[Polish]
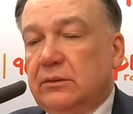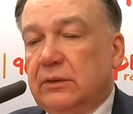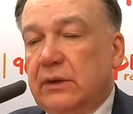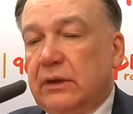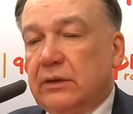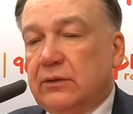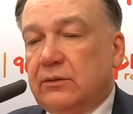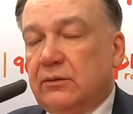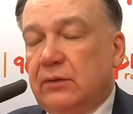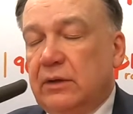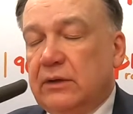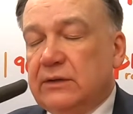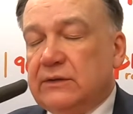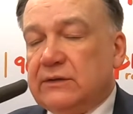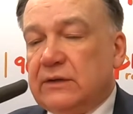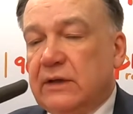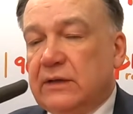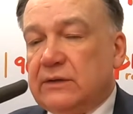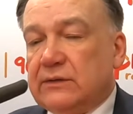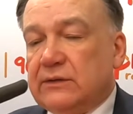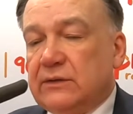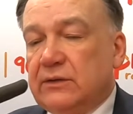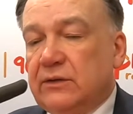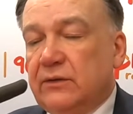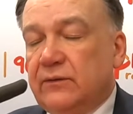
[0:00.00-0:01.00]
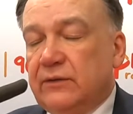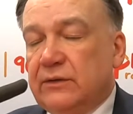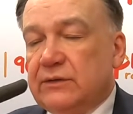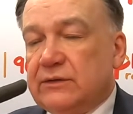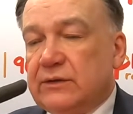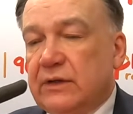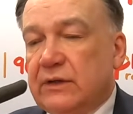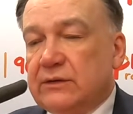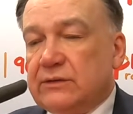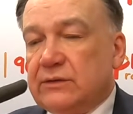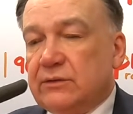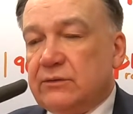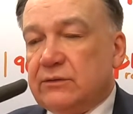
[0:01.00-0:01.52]
aktualizację,
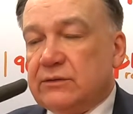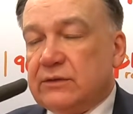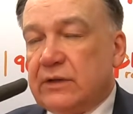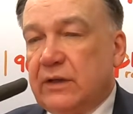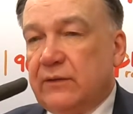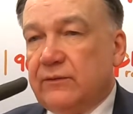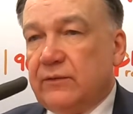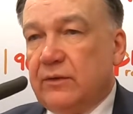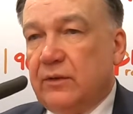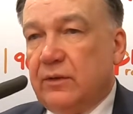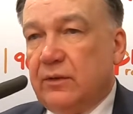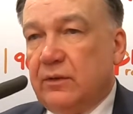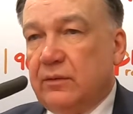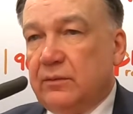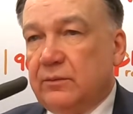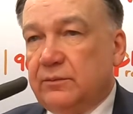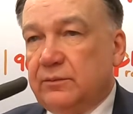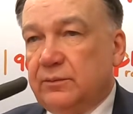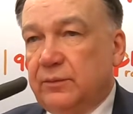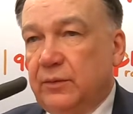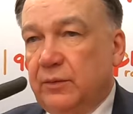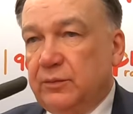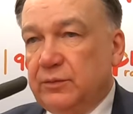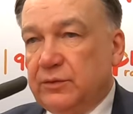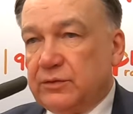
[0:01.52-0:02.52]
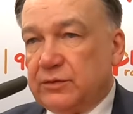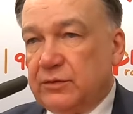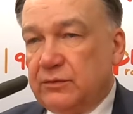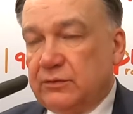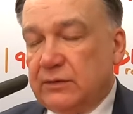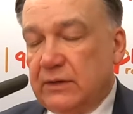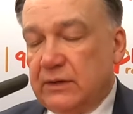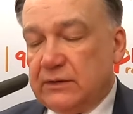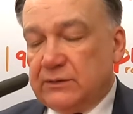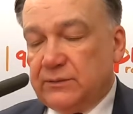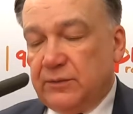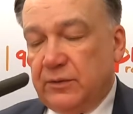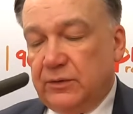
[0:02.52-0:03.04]
nowelizację ustawy o publicznym
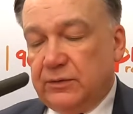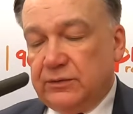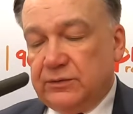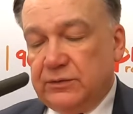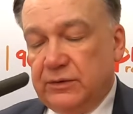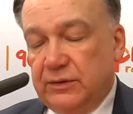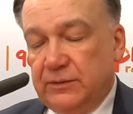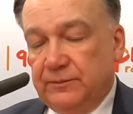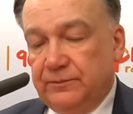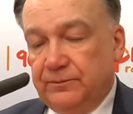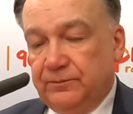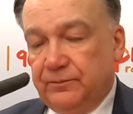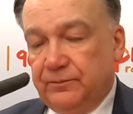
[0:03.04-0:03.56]
transporcie